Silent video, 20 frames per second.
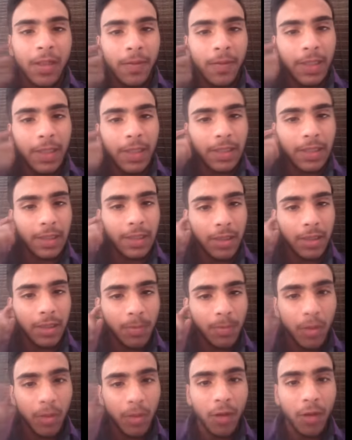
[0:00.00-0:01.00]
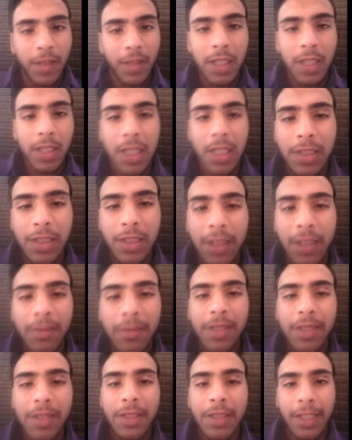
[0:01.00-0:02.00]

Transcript: फ्रेंड्स प्रॉफिट लेस सर्विस